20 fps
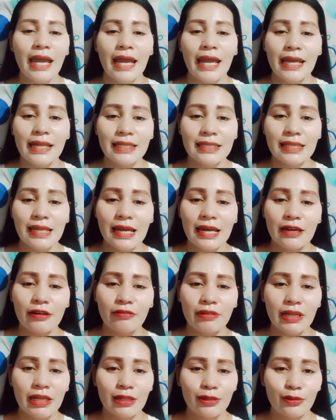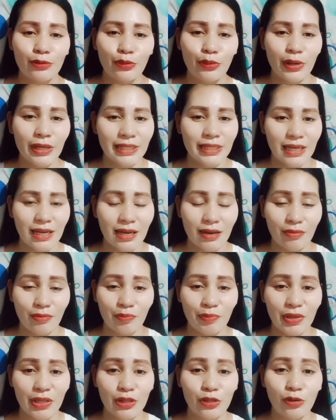And sa araw na ito ay isa na
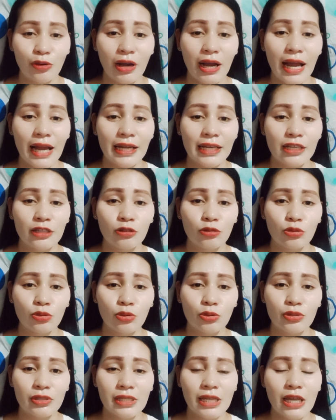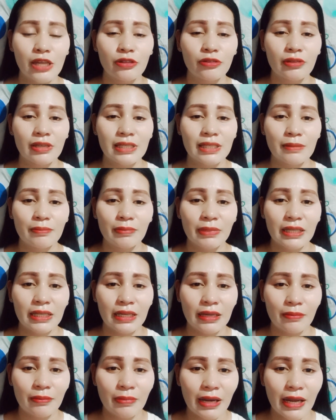ng video ang aking ituturo sa inyo na simpleng
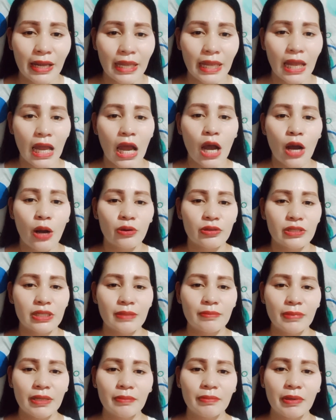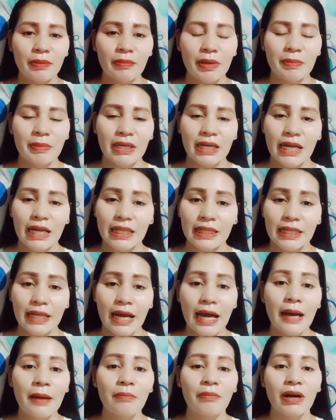gabay o simpleng mamamaraan
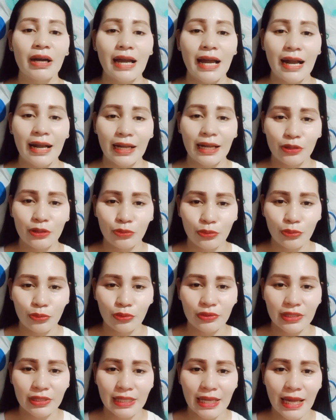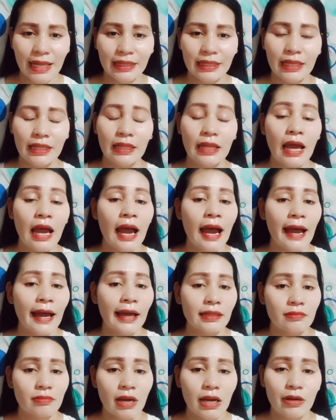na makakatulong sa atin.
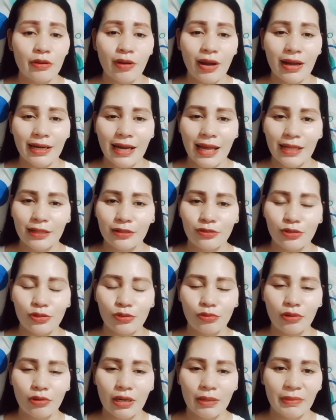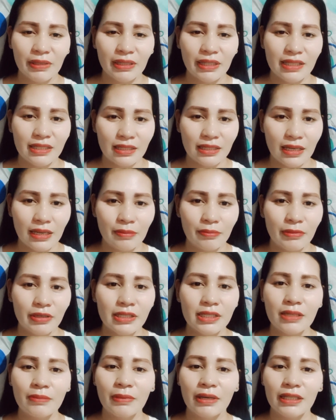At bago ang lahat, gusto ko lang mag-disclaimer
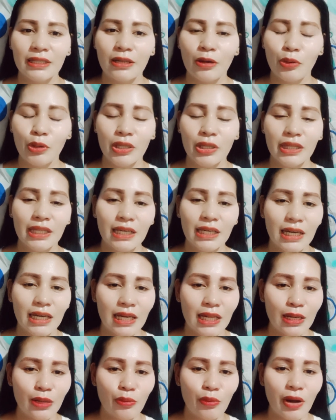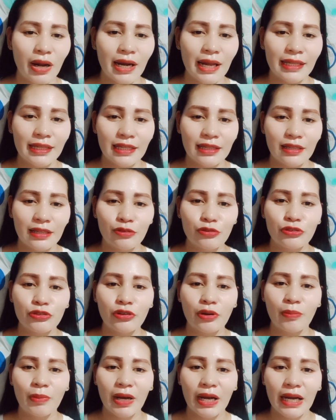sa mga taong hindi naniniwala at hindi
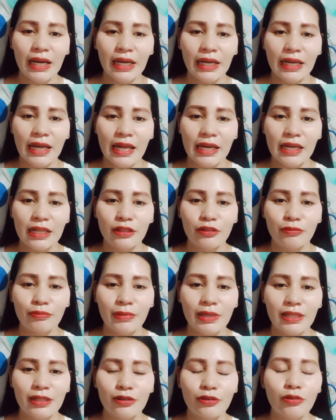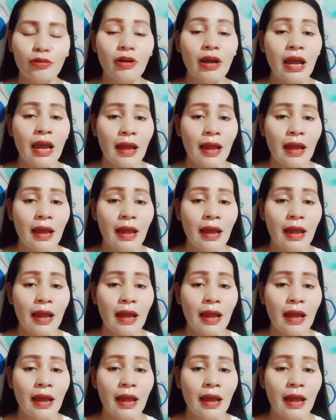gusto ang mga kagaya nitong video.